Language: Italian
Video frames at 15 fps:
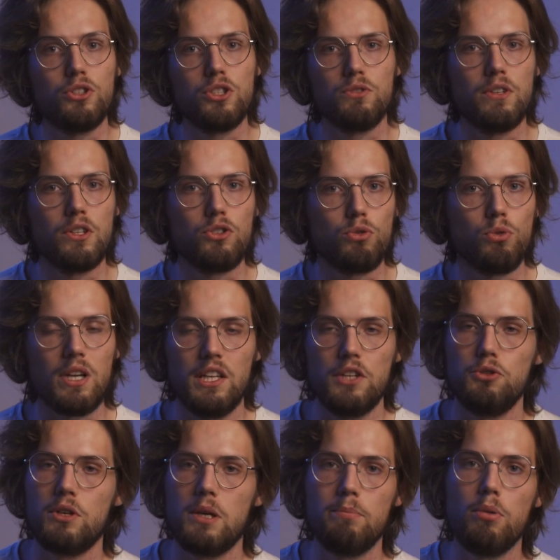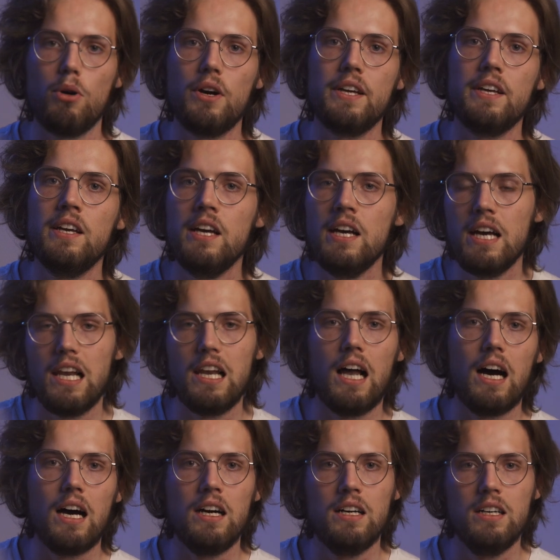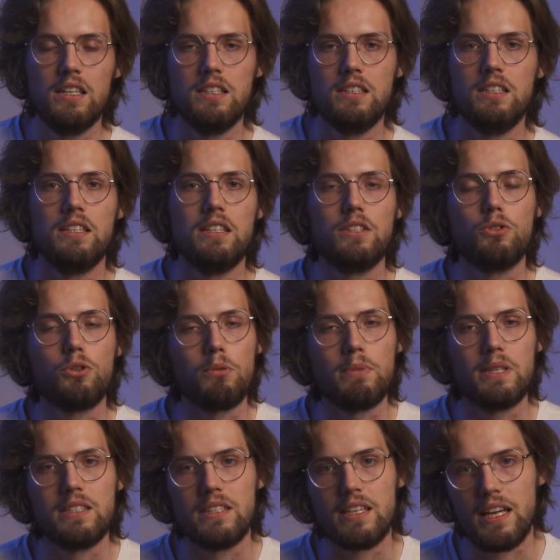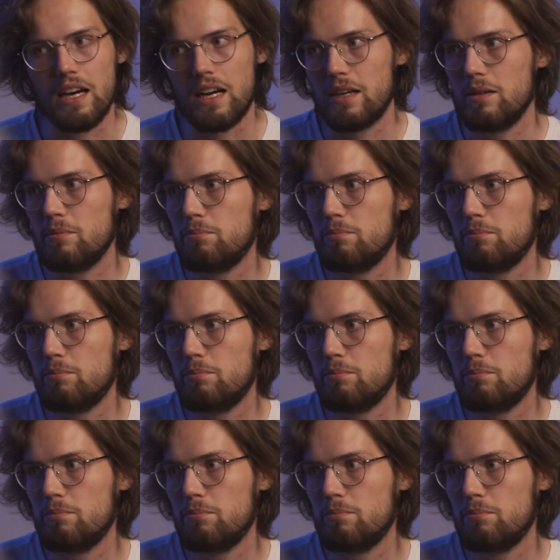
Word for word: di sventura dato che poi la eh, tormenterà